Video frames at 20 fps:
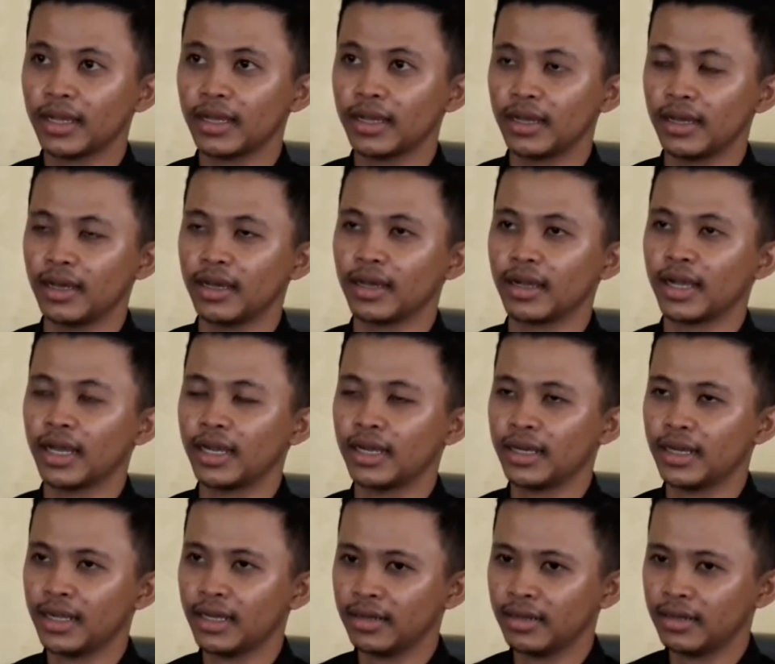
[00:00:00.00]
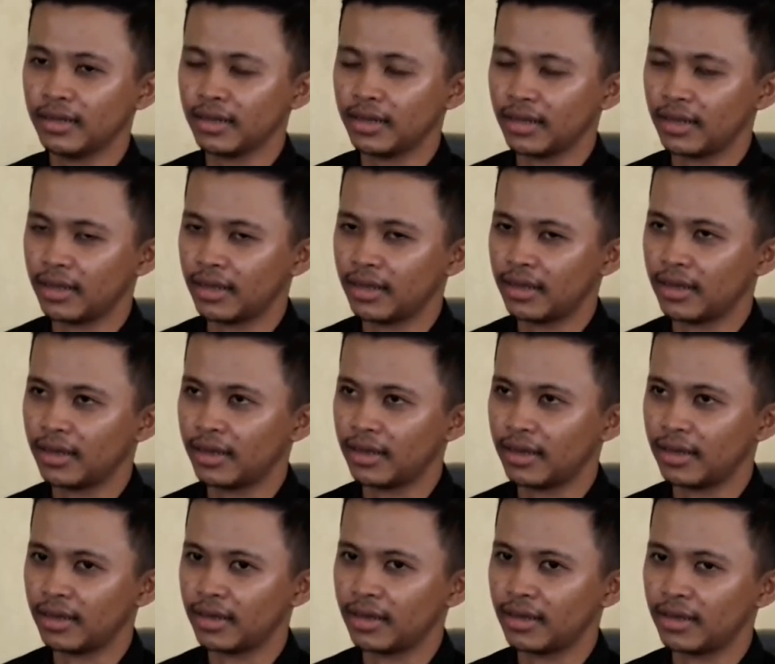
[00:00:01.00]
nah, kadang
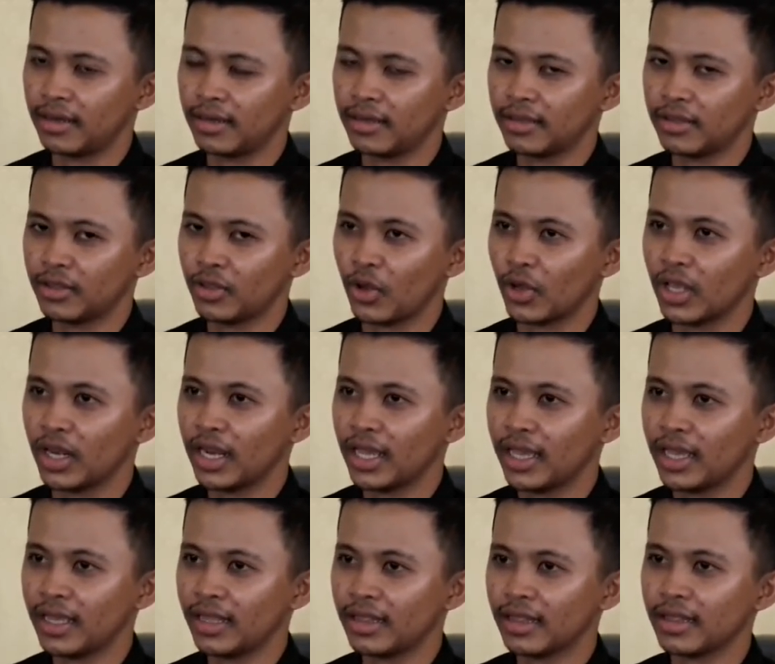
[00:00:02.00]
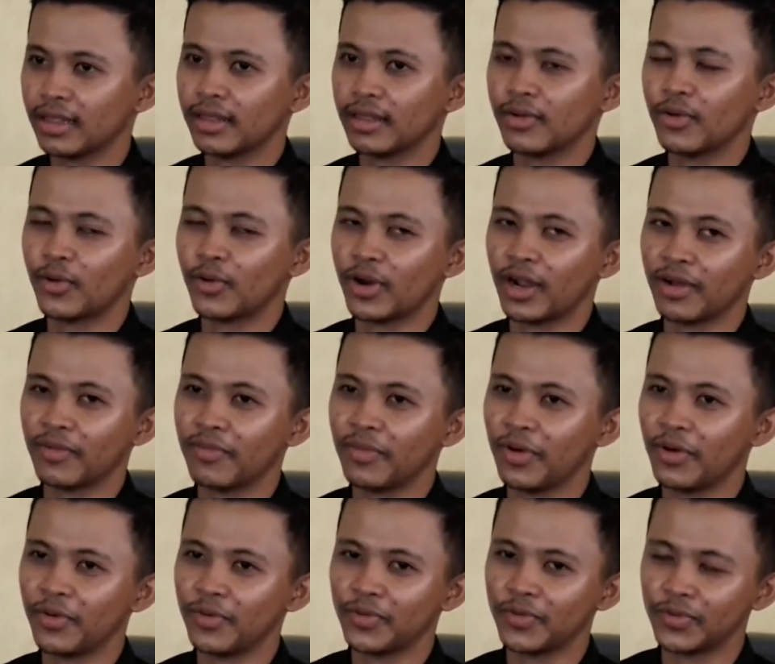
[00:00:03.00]
uh, toilet orang
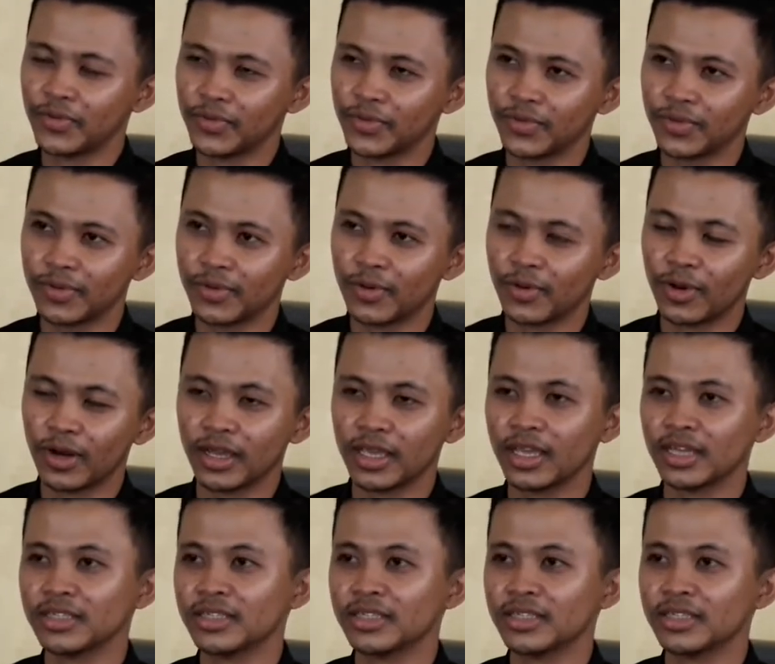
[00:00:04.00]
mau orang yang